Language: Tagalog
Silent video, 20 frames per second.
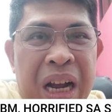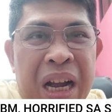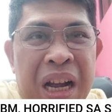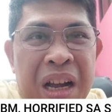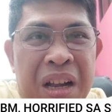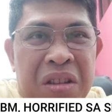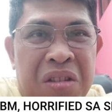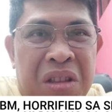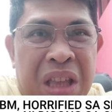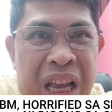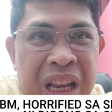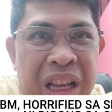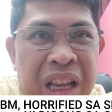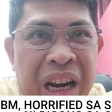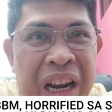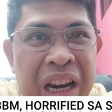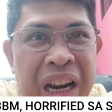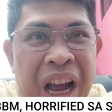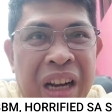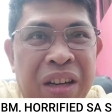uh,
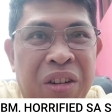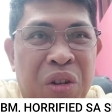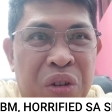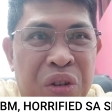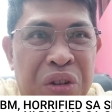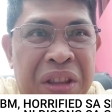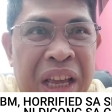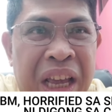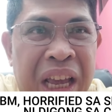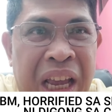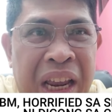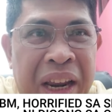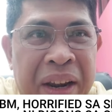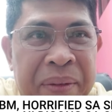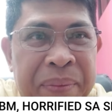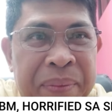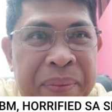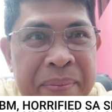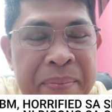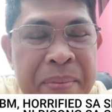Tigre ng Norte
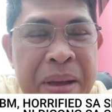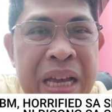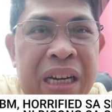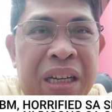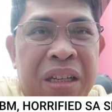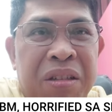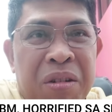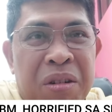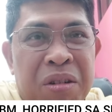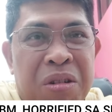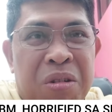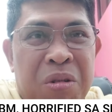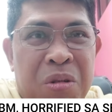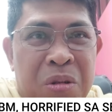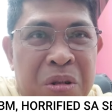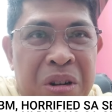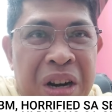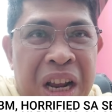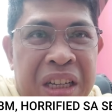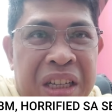versus
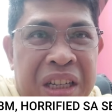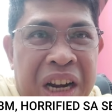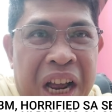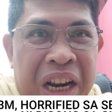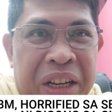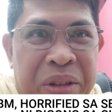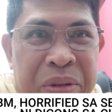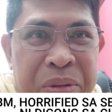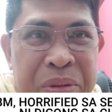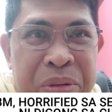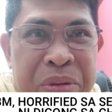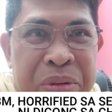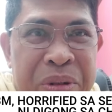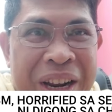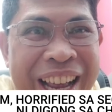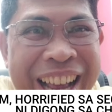Judas ng Sur.